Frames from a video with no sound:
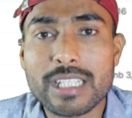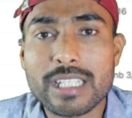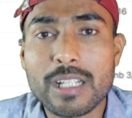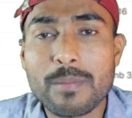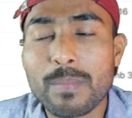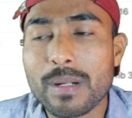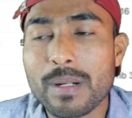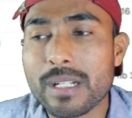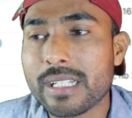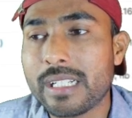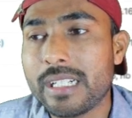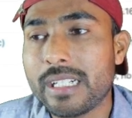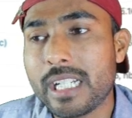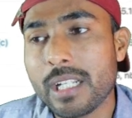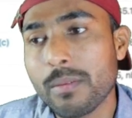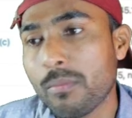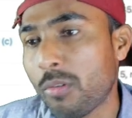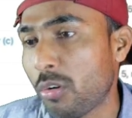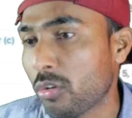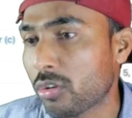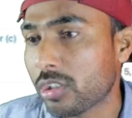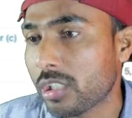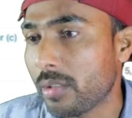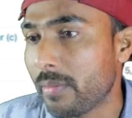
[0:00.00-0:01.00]
परसेंट
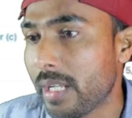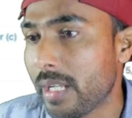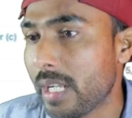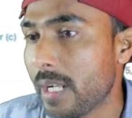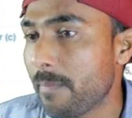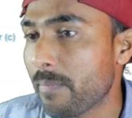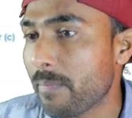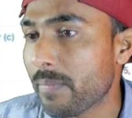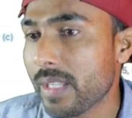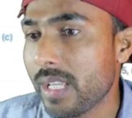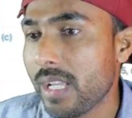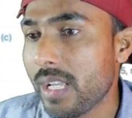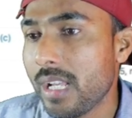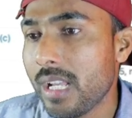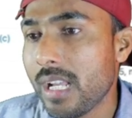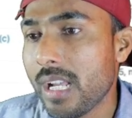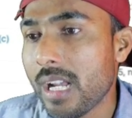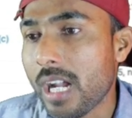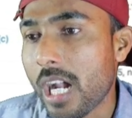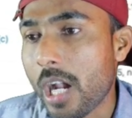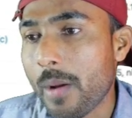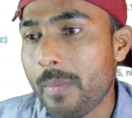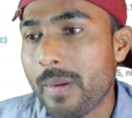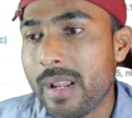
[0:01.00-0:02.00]
परसेंटेज बहुत कम है
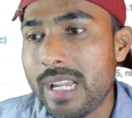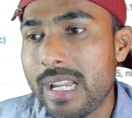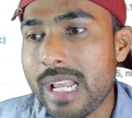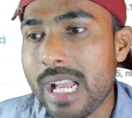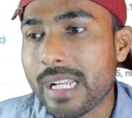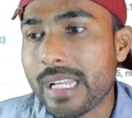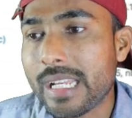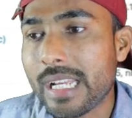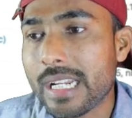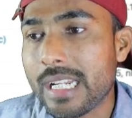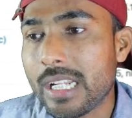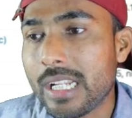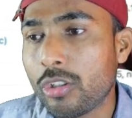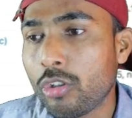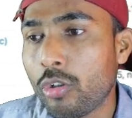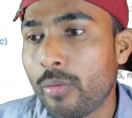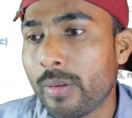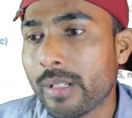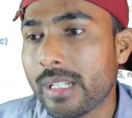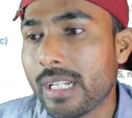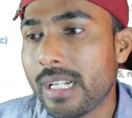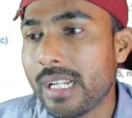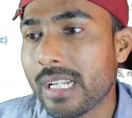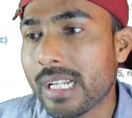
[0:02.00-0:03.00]
अमेलिया कर ने
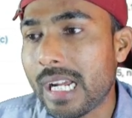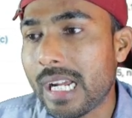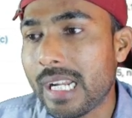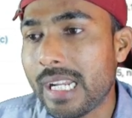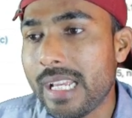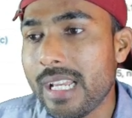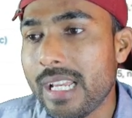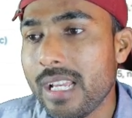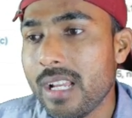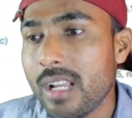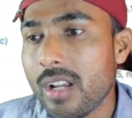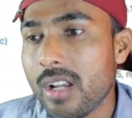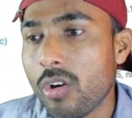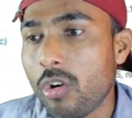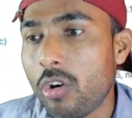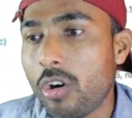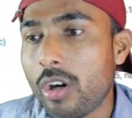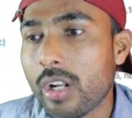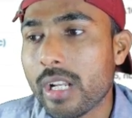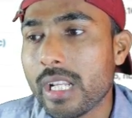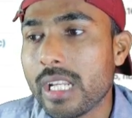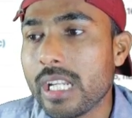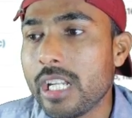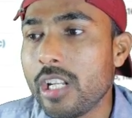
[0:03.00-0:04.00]
दो विकेट निकाले
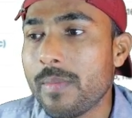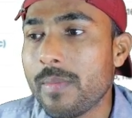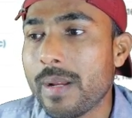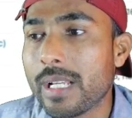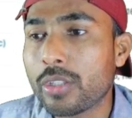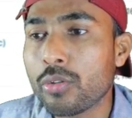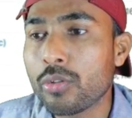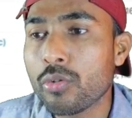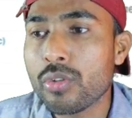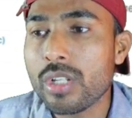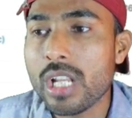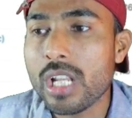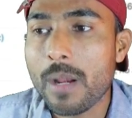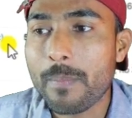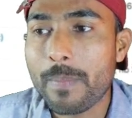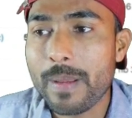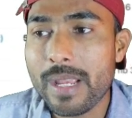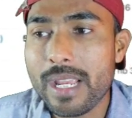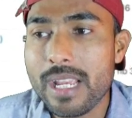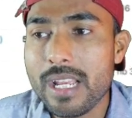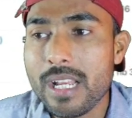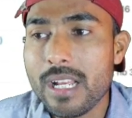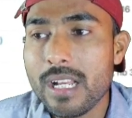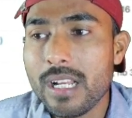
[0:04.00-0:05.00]
और हिली मैथ्यूज ने यहाँ
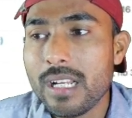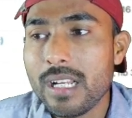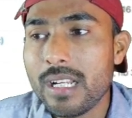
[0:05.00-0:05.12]
पे